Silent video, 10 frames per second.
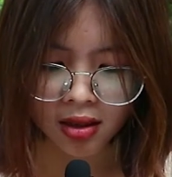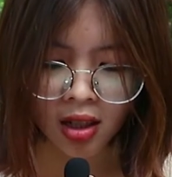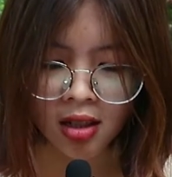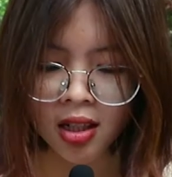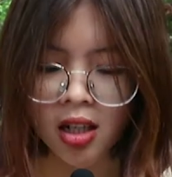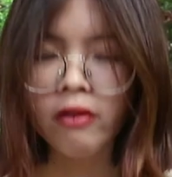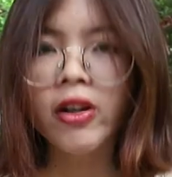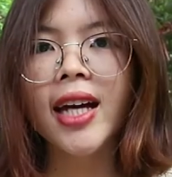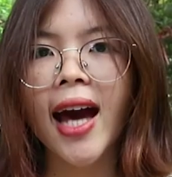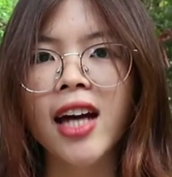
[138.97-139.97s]
tương đương
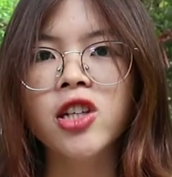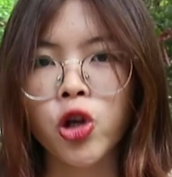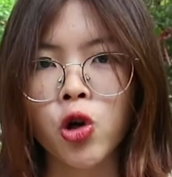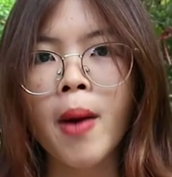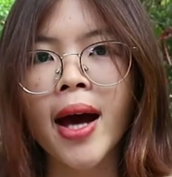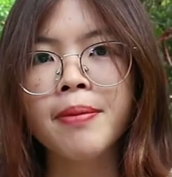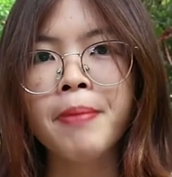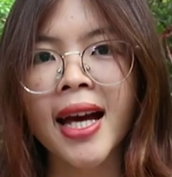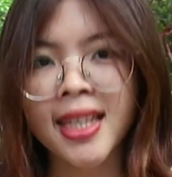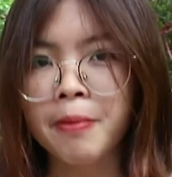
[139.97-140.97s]
với hai triệu
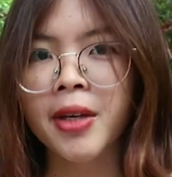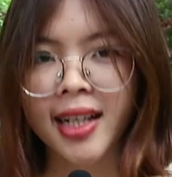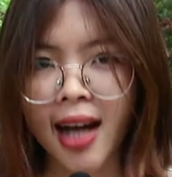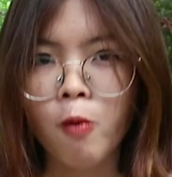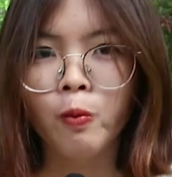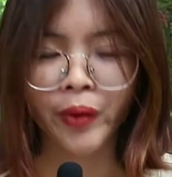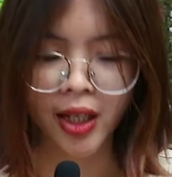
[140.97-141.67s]
ba trăm ngàn đồng.